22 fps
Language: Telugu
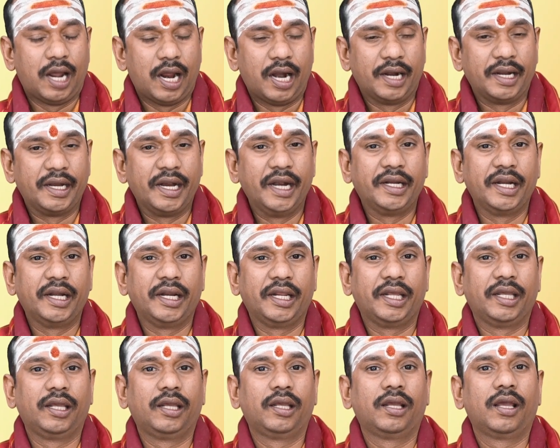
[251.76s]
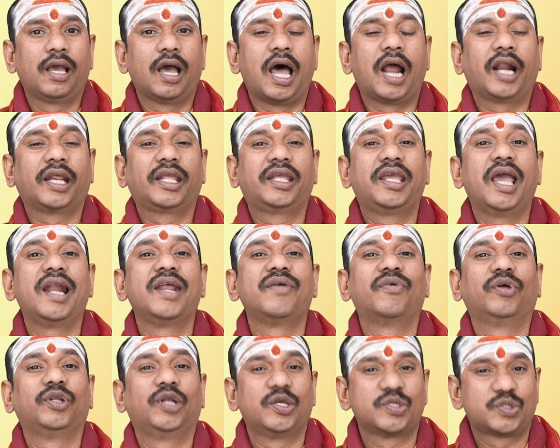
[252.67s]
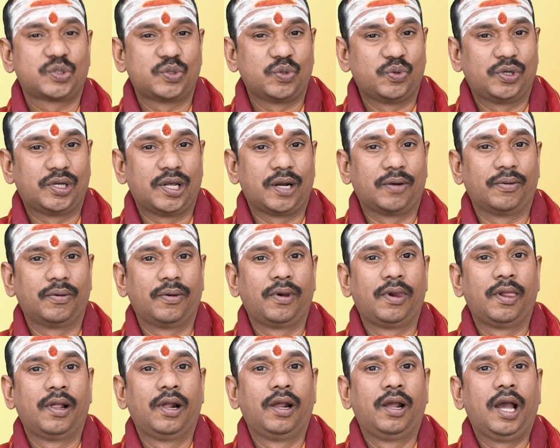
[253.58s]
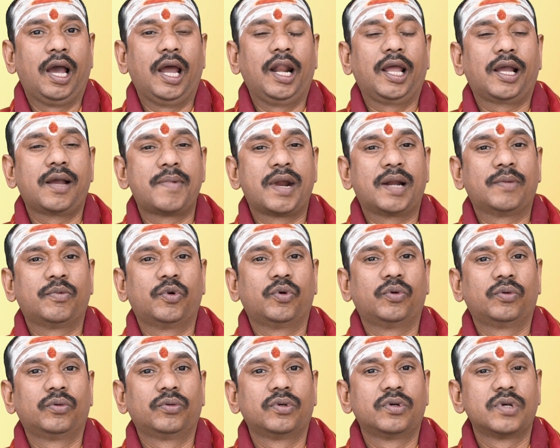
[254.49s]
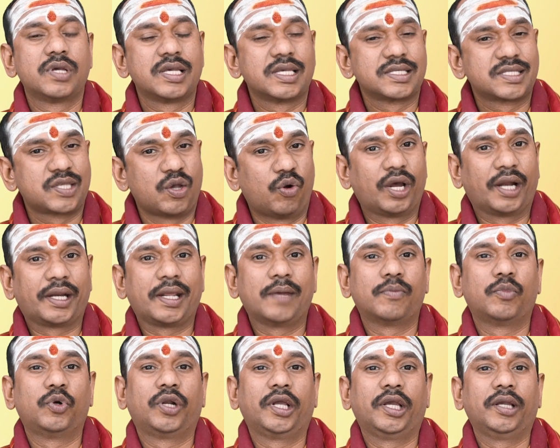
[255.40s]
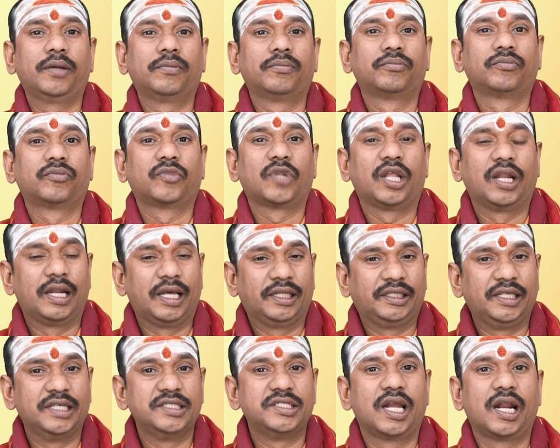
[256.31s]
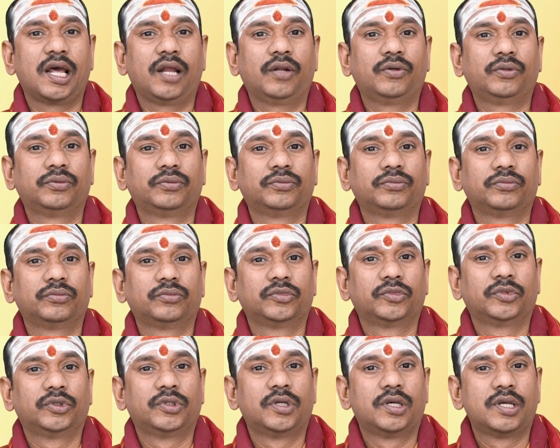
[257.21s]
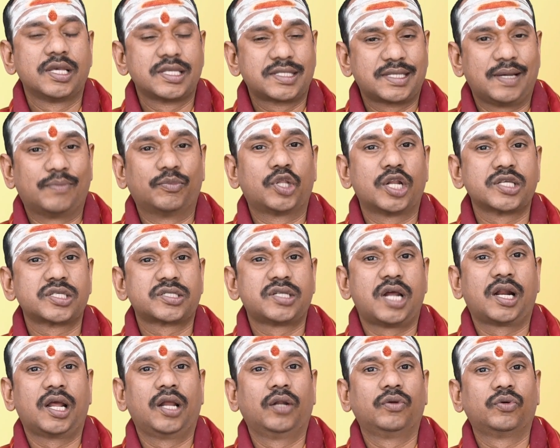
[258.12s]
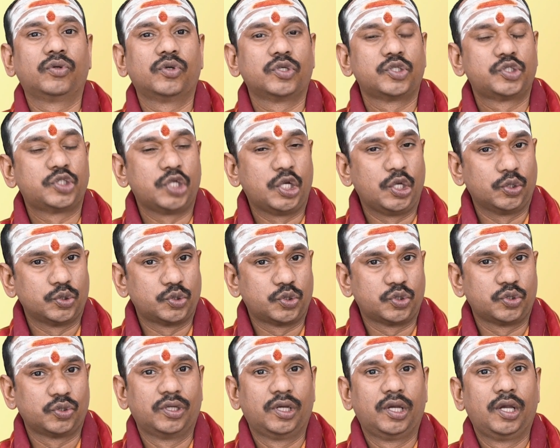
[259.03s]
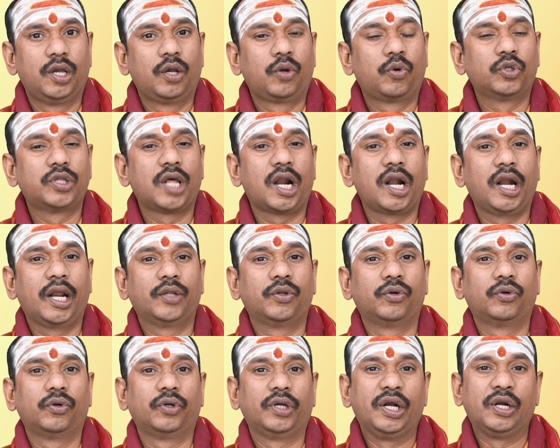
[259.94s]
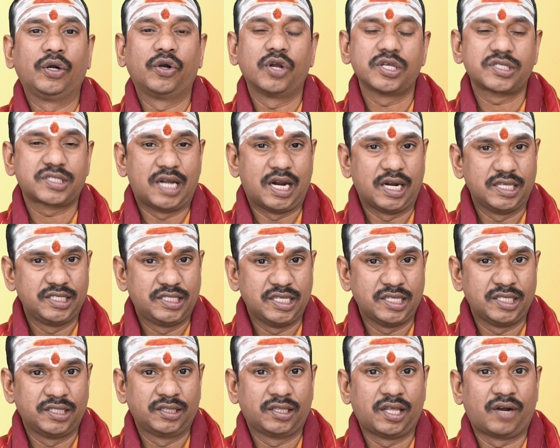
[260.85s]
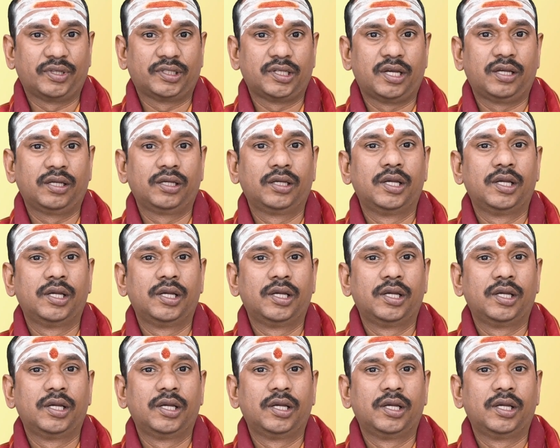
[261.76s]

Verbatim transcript: ఆ నీటిని అర్ఘ్యాన్ని వదిలేస్తూ ఉంటారు అలాగే మనము సౌకర్యం ఉంటే నదీ జలాలు సముద్ర స్నానాలు చేయొచ్చు కుదరలేదు ఇంట్లో స్నానం చేసిన తర్వాత